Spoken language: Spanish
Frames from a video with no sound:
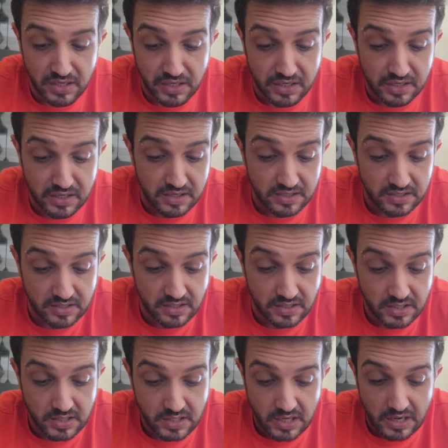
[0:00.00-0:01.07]
tienes
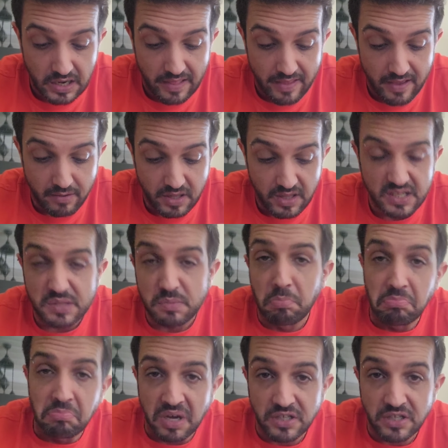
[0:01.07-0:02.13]
la diabetes
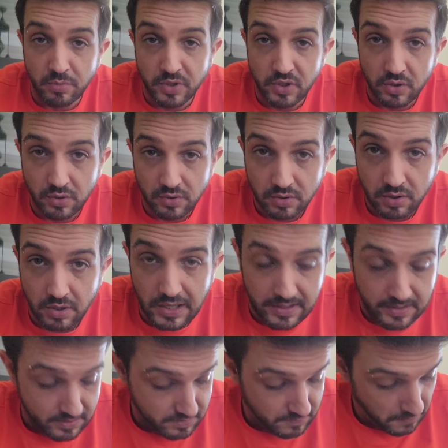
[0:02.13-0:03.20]
más o menos
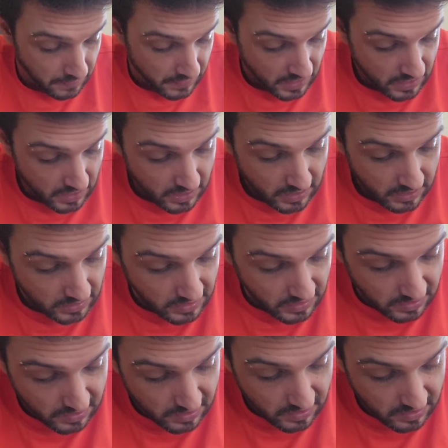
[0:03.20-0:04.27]
controlada
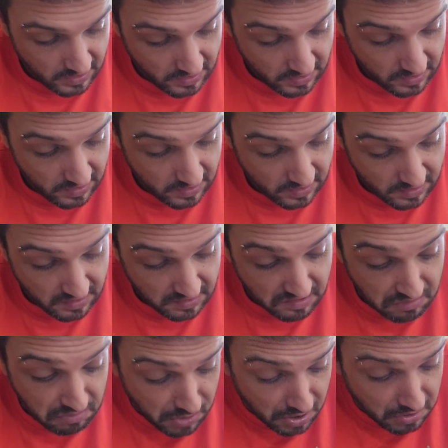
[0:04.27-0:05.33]

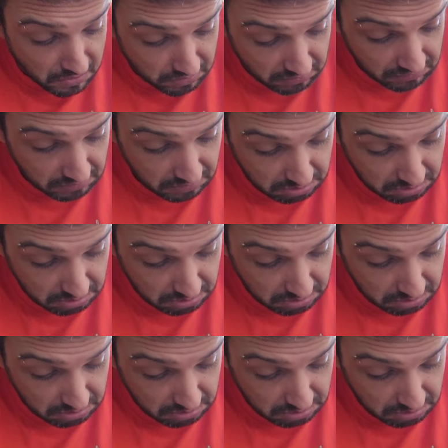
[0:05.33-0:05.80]
y bueno,